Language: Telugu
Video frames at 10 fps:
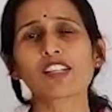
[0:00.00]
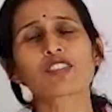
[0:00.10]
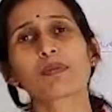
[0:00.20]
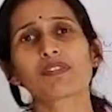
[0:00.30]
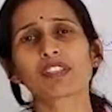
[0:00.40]

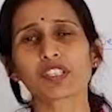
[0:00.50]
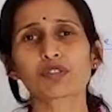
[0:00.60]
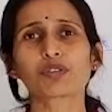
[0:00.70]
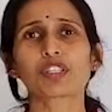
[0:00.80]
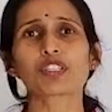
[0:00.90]
రాష్ట్ర
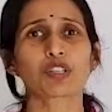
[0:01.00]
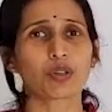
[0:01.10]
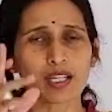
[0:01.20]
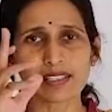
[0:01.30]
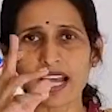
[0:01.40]
భవిష్యత్తు గురించి
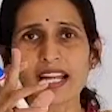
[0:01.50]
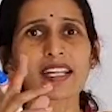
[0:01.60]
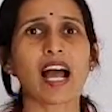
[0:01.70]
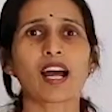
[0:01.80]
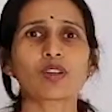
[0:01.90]

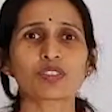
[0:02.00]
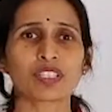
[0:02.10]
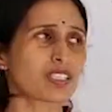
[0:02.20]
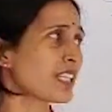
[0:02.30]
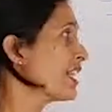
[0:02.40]
ఒక్కసారి
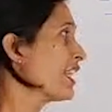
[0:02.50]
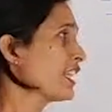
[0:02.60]
ఆలోచించి